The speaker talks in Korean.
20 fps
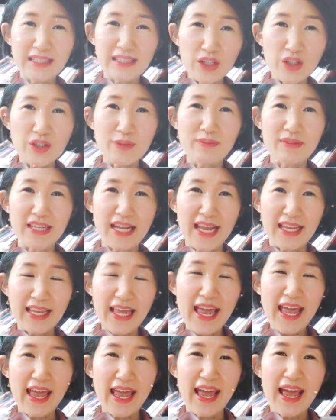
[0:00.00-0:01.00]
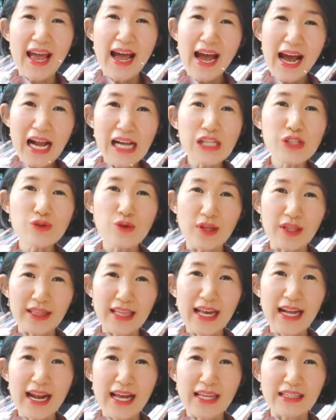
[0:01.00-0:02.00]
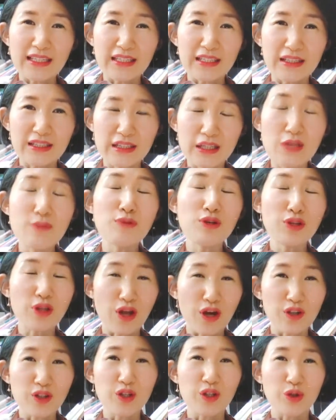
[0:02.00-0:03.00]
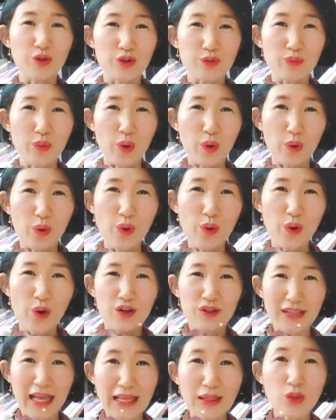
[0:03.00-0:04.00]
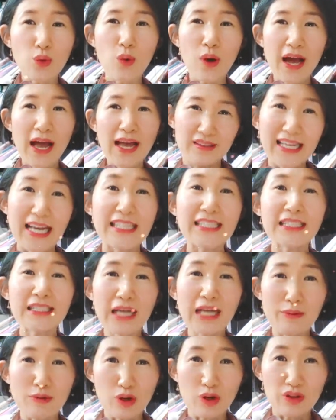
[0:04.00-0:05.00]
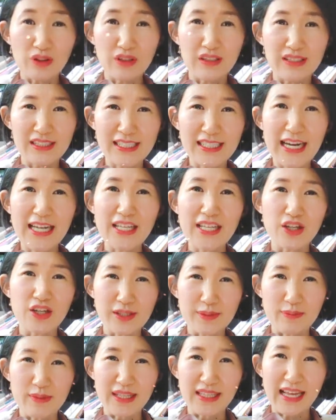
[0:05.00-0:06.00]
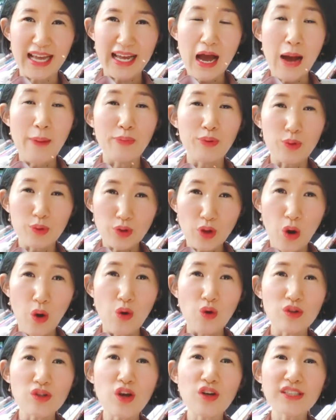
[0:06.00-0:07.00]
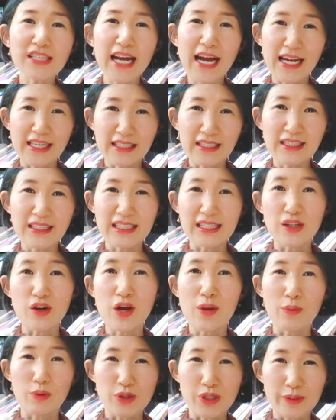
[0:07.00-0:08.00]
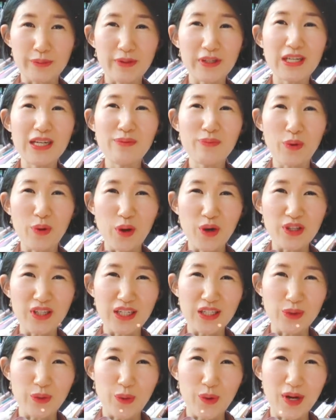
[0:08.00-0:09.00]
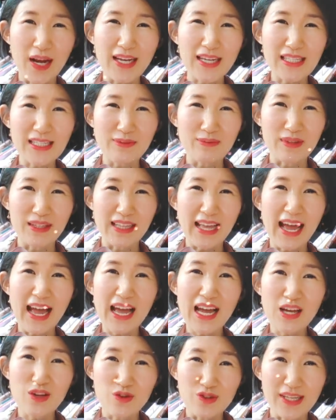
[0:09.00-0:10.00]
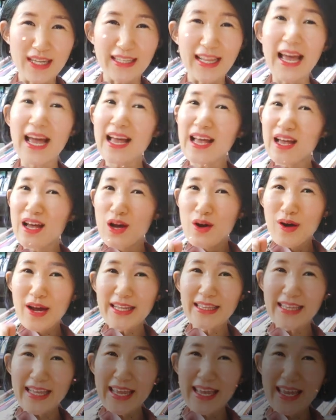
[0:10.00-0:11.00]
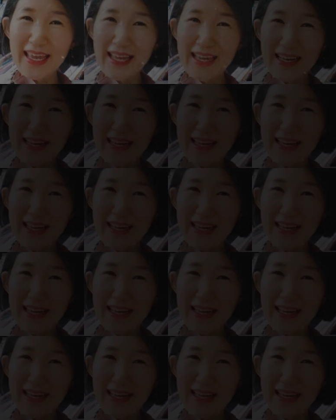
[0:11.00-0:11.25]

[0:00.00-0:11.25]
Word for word: 리더님들에게 할 수 있다라는 힘이 되어드리고 싶었고 나 또한 자신감을 얻는 시간이었습니다. 앞으로 더욱 성장하는 리더의 모습을 보여드리도록 하겠습니다. 유사나 화이팅!